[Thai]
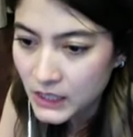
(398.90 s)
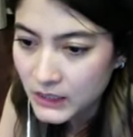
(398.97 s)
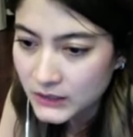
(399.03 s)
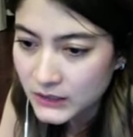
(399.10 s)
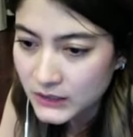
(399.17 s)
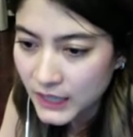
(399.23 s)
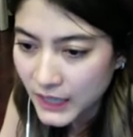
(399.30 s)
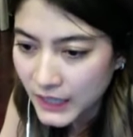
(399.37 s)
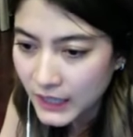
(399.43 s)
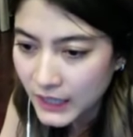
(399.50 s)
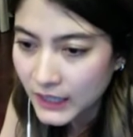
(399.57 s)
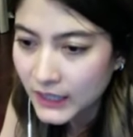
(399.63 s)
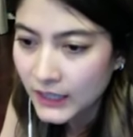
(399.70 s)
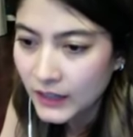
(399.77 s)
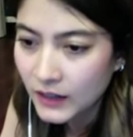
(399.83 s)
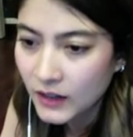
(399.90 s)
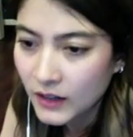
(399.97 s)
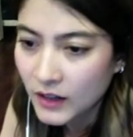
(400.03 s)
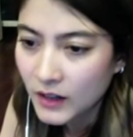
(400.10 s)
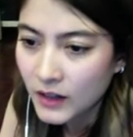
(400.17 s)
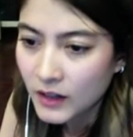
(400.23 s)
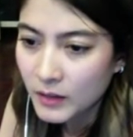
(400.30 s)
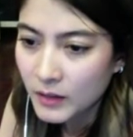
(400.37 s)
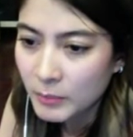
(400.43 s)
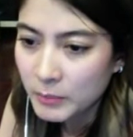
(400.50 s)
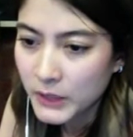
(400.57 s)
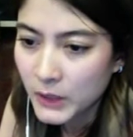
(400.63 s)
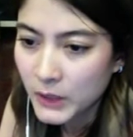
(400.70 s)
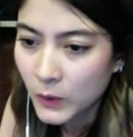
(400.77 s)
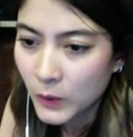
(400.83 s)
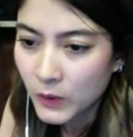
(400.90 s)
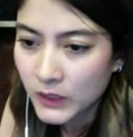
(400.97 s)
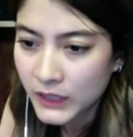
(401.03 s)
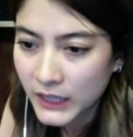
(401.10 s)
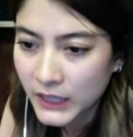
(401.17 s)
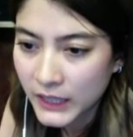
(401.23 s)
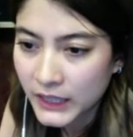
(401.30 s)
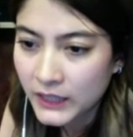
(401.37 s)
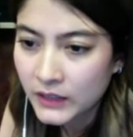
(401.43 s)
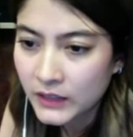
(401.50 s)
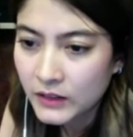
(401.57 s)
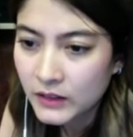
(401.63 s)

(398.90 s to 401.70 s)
ถ้ามีคนเห็น